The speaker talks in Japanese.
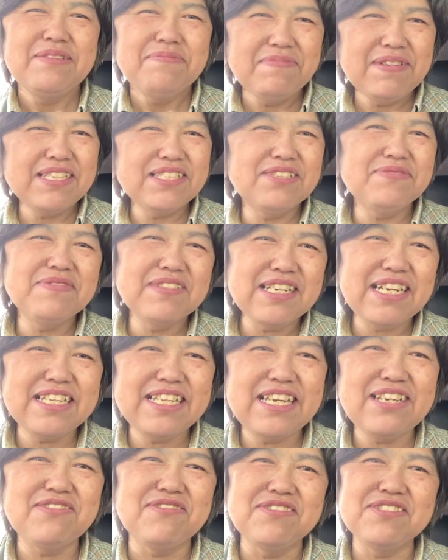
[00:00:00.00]
まあ自分が
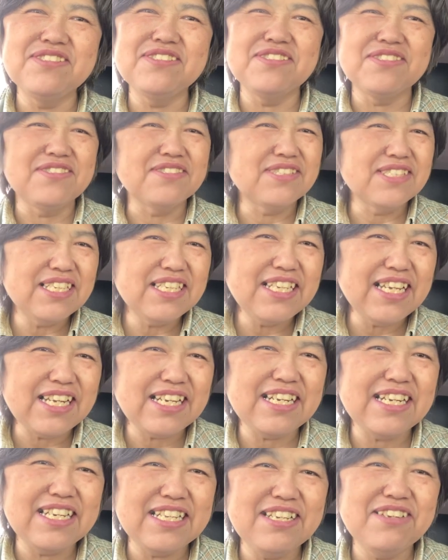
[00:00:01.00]
ね、50を過ぎて
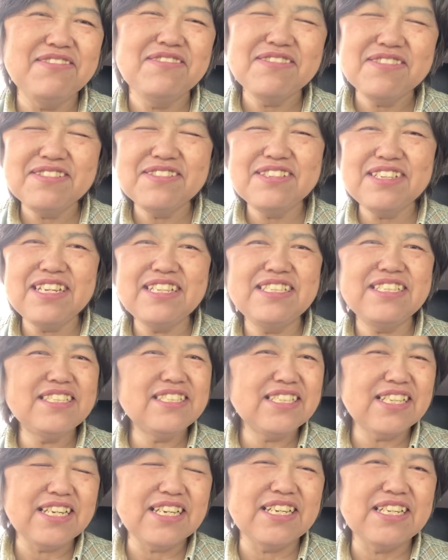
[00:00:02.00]
からね、本当にね、人
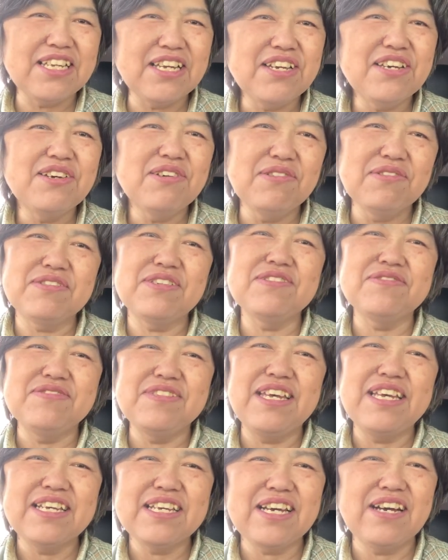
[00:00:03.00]
生がね、大きく
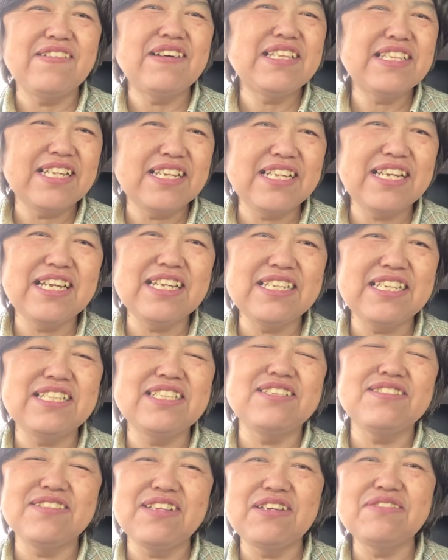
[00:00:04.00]
ね、変わったななん
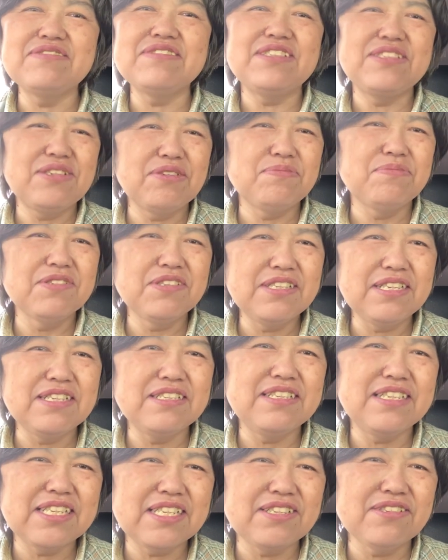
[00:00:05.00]
てそんな風にね、思ってる
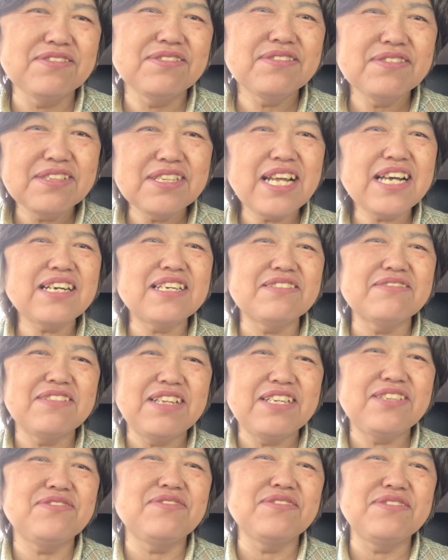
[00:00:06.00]
んですけど、その中の
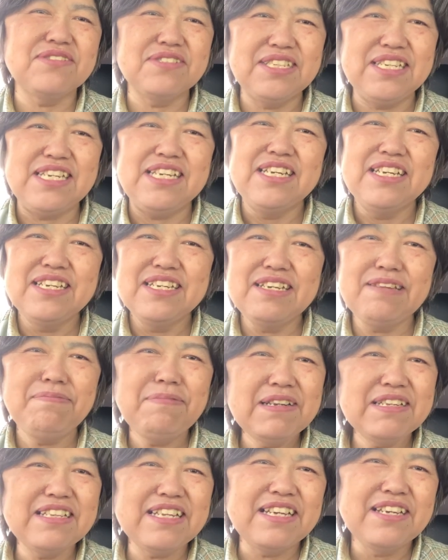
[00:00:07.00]
ね、一つに、やっ
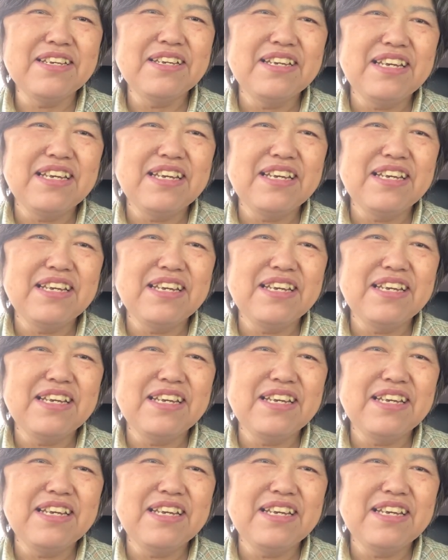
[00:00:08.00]
ぱりね、